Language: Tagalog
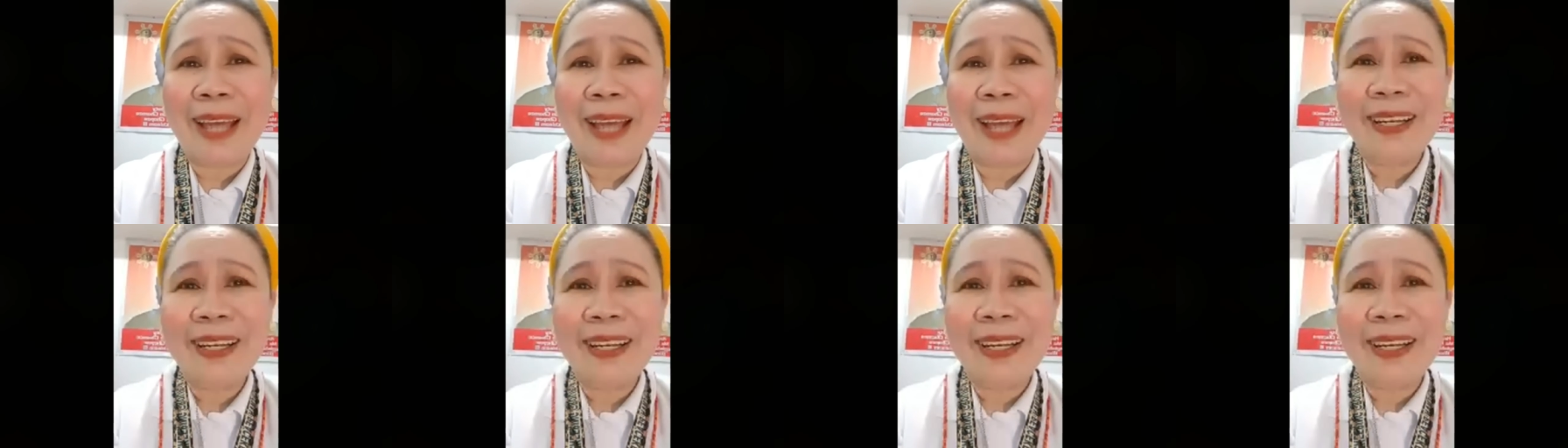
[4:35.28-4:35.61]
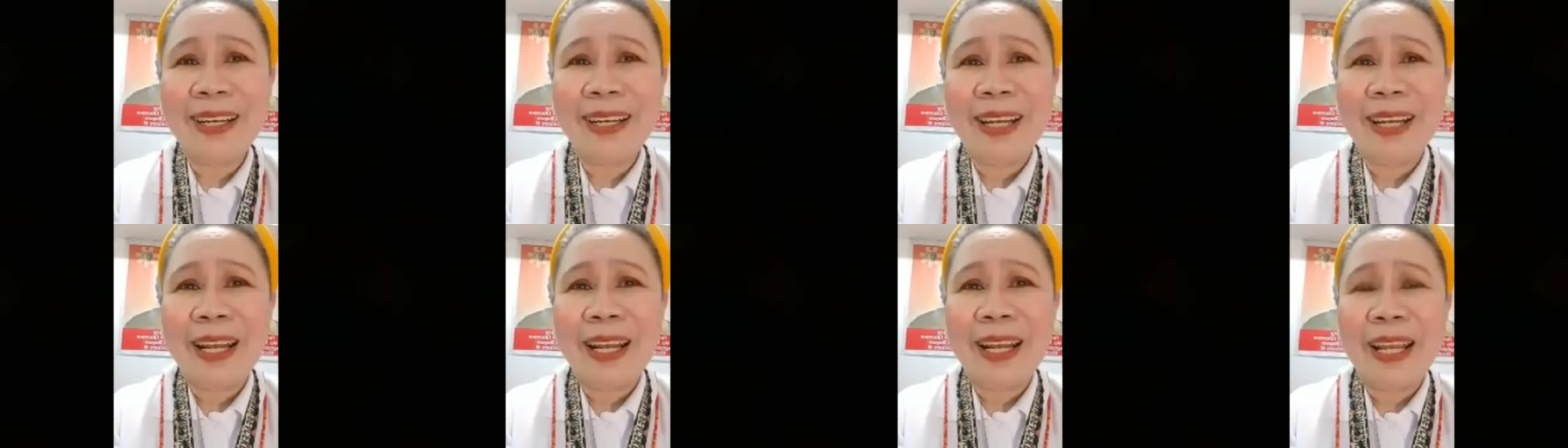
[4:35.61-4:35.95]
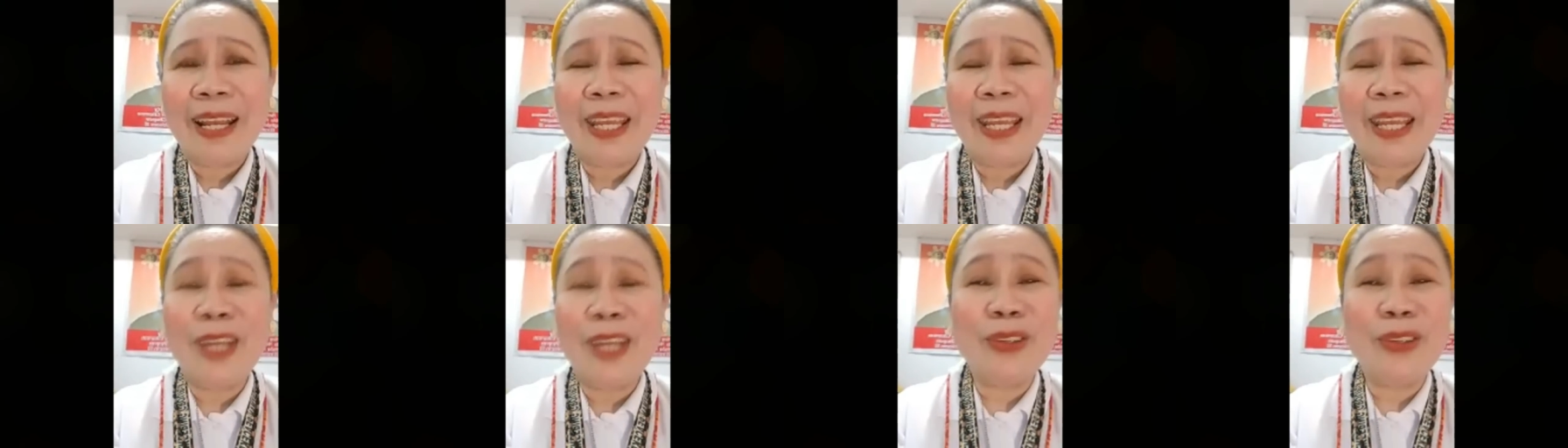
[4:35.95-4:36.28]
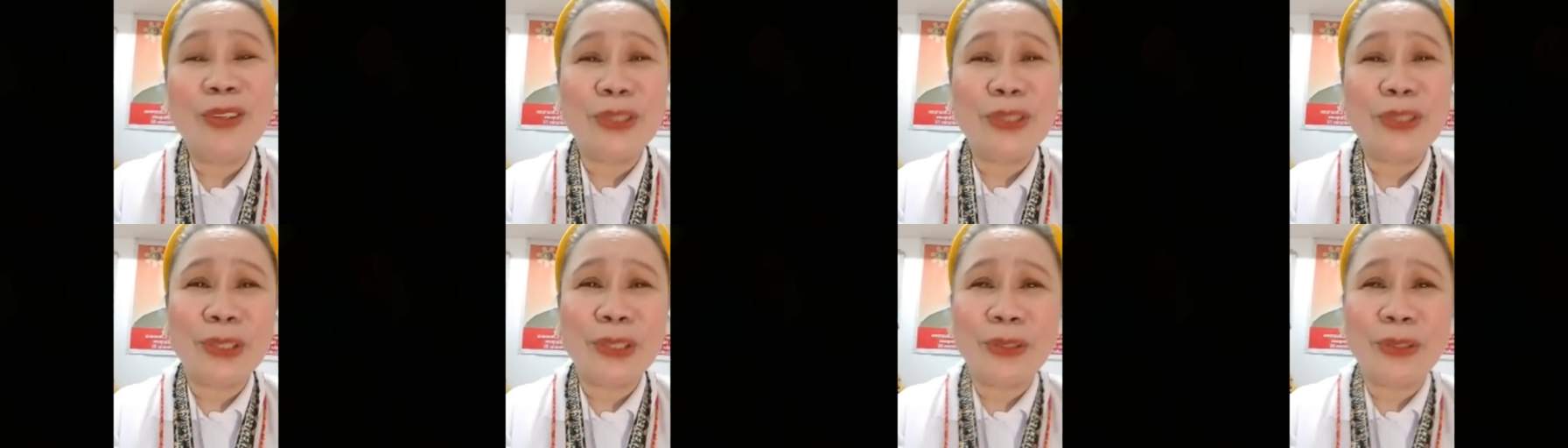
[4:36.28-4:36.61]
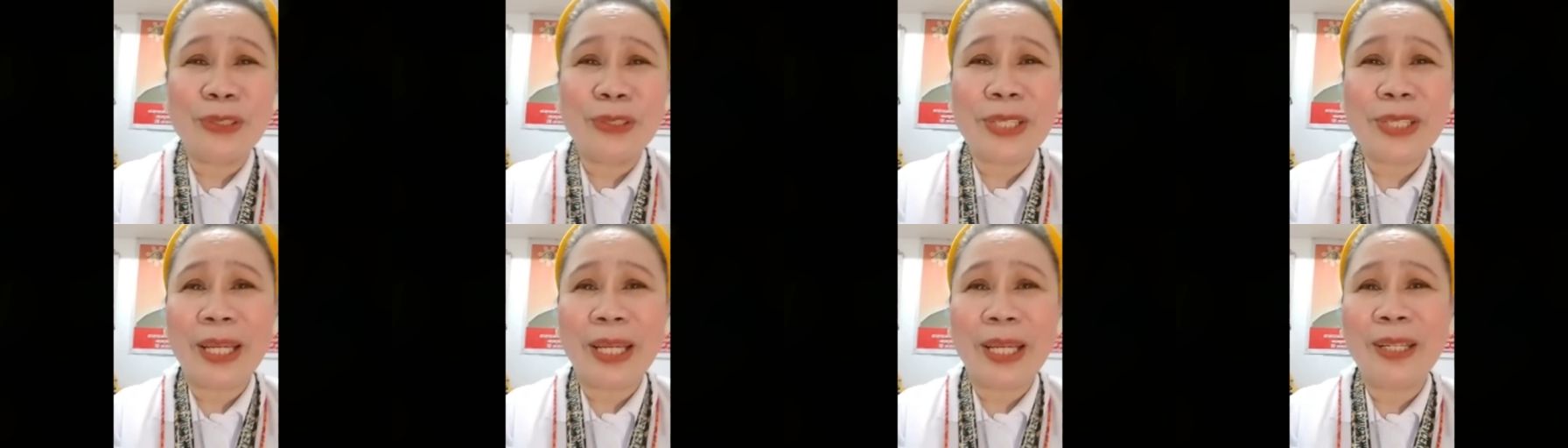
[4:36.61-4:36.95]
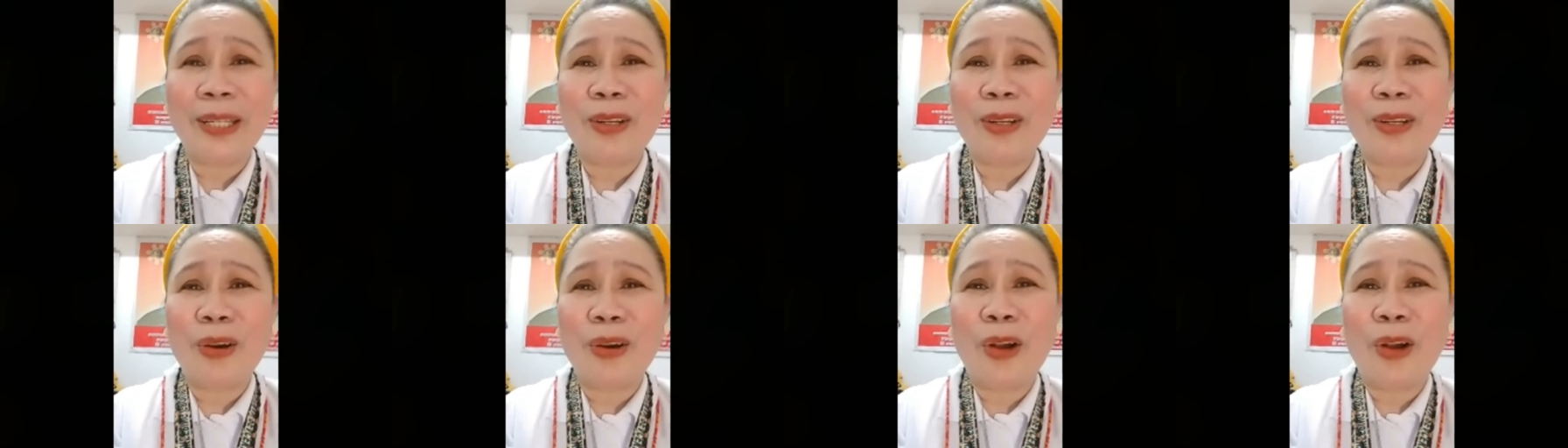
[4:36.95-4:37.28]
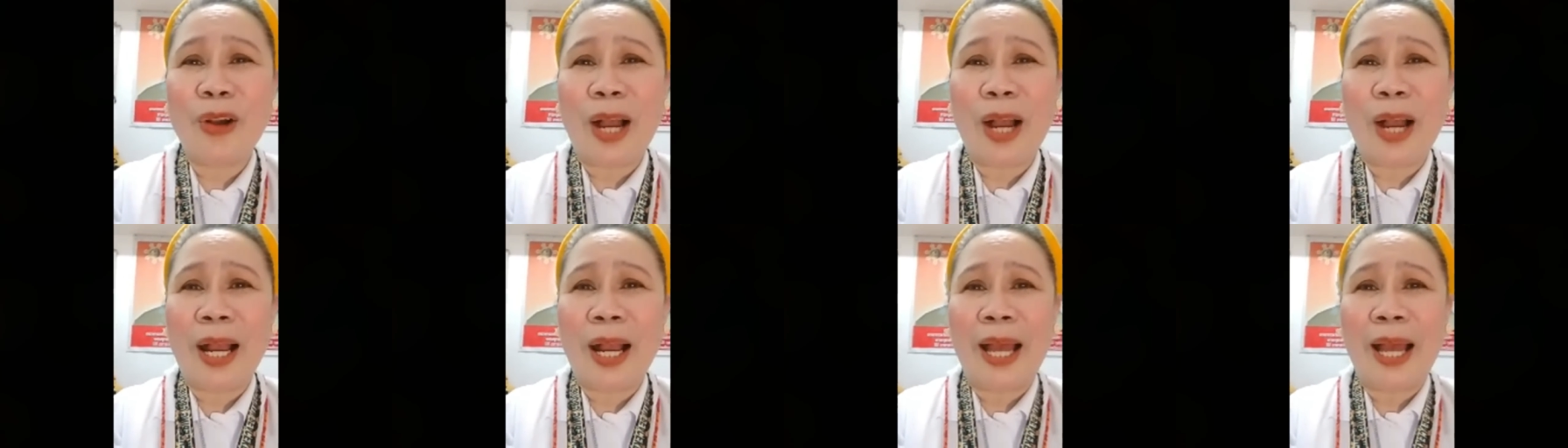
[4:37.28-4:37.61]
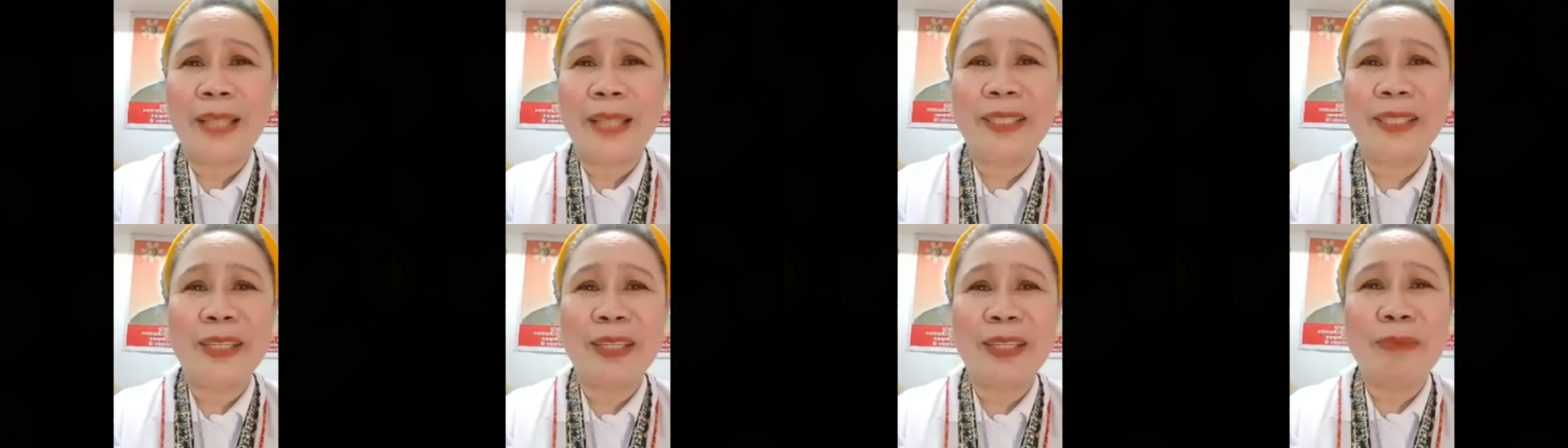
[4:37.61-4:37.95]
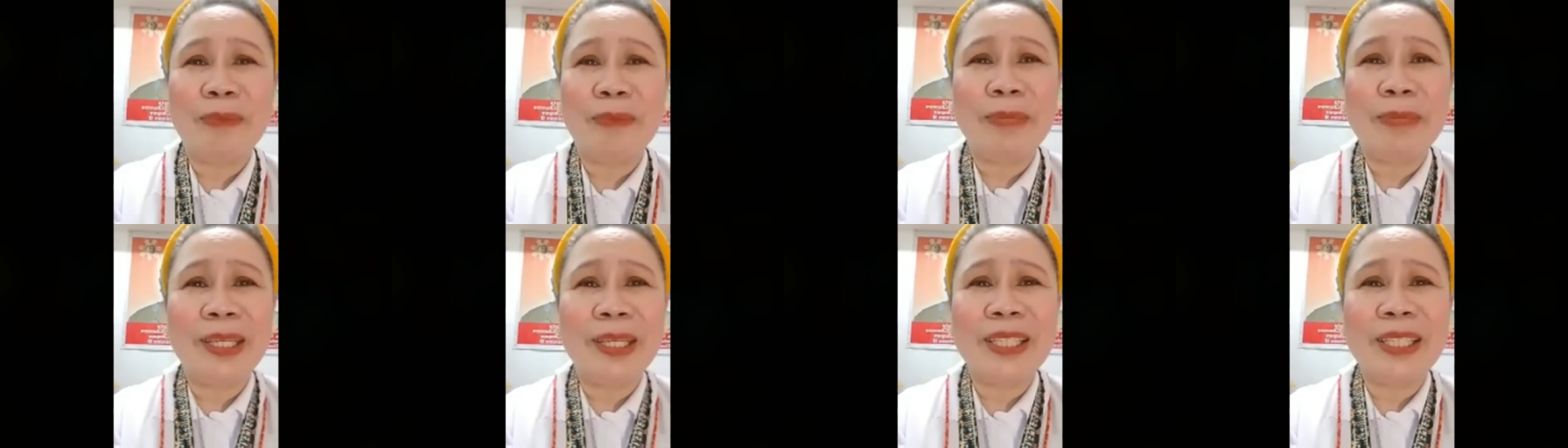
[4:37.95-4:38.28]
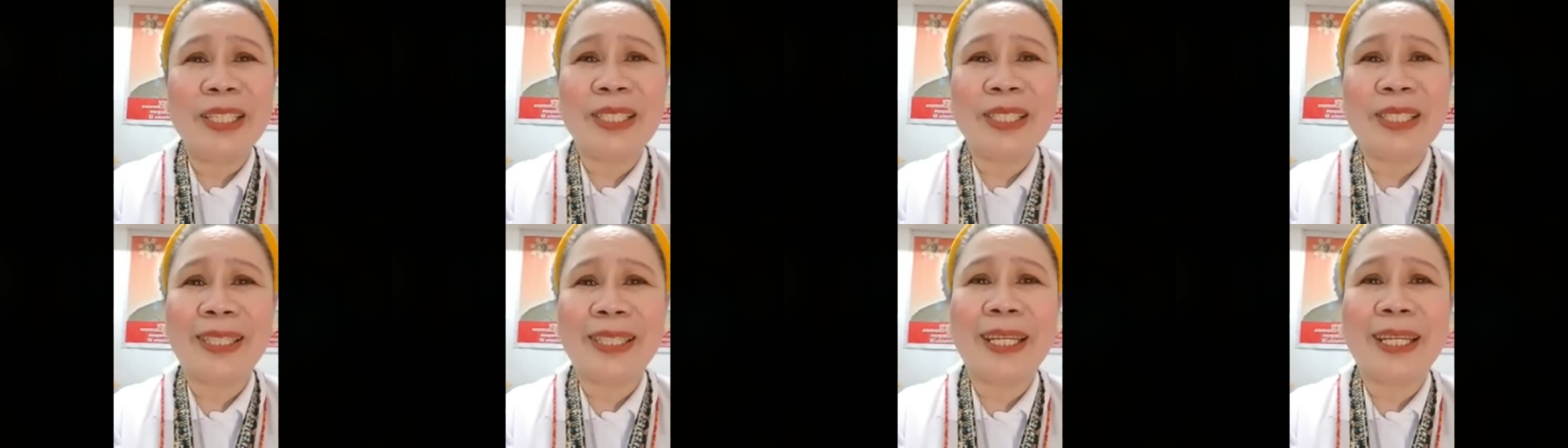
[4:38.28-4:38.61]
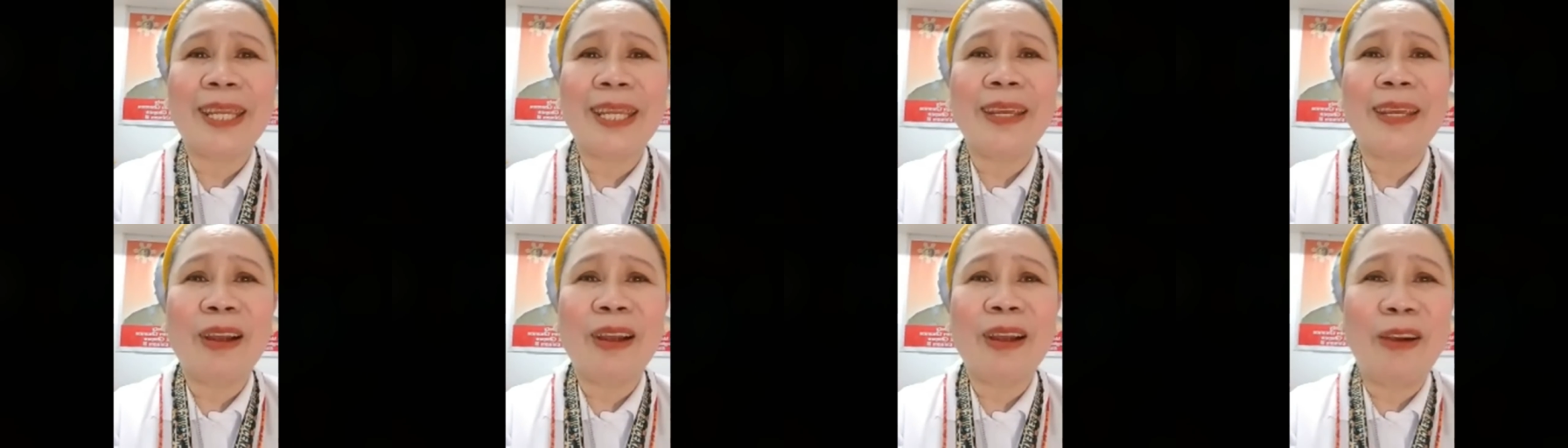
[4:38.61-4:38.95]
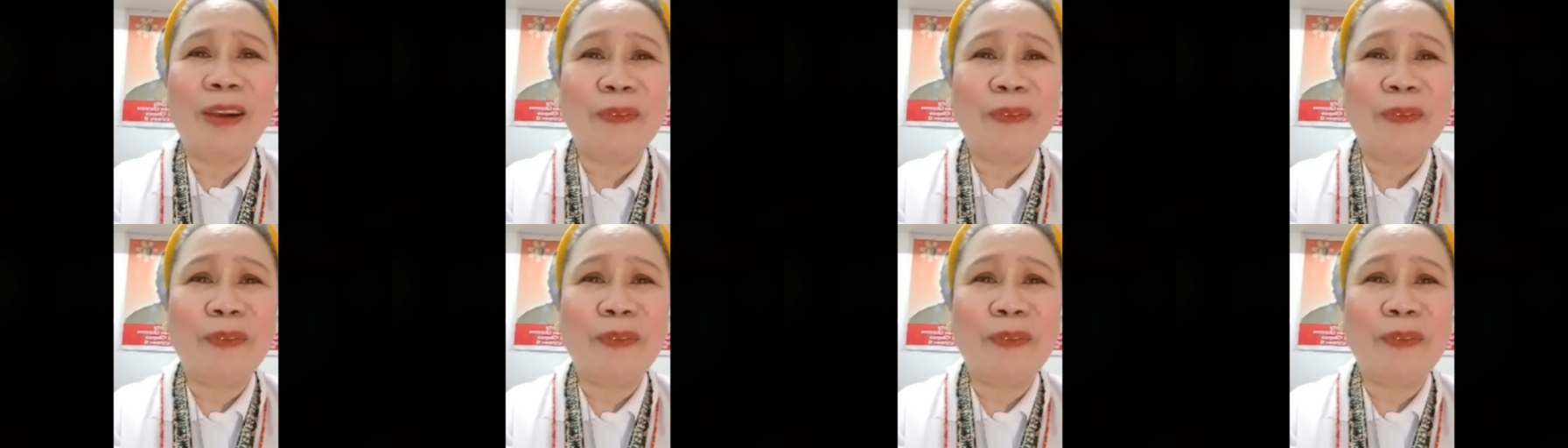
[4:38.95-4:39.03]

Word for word: At nagpapasalamat ako, Ama Ali,